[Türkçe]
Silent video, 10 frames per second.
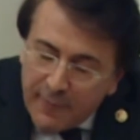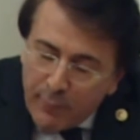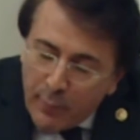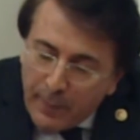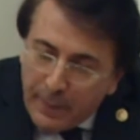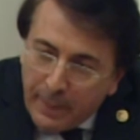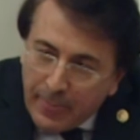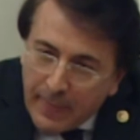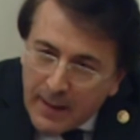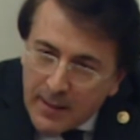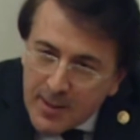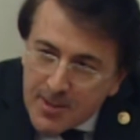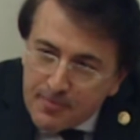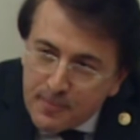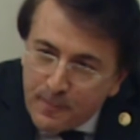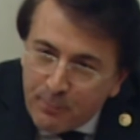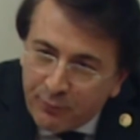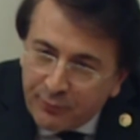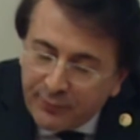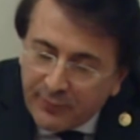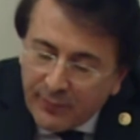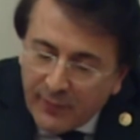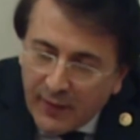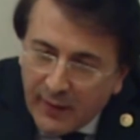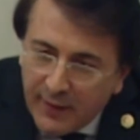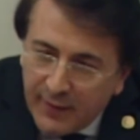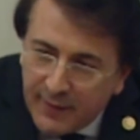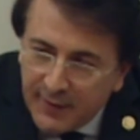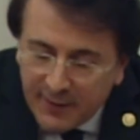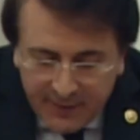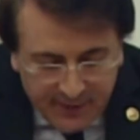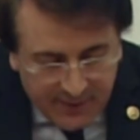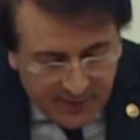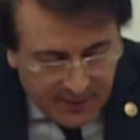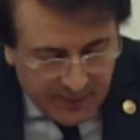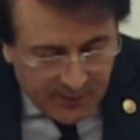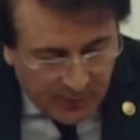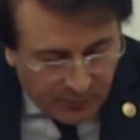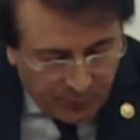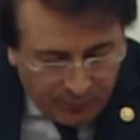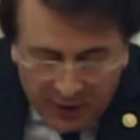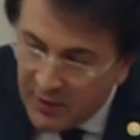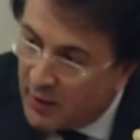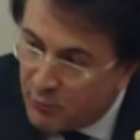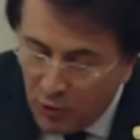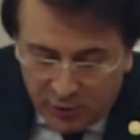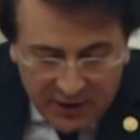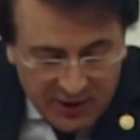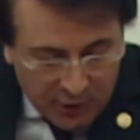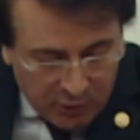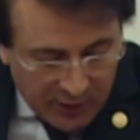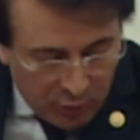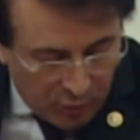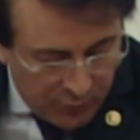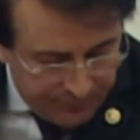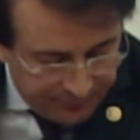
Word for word: Sayın Aydemir size de bir dakika ek süre veriyorum. Buyurunuz. Başkanım çok teşekkür ediyorum.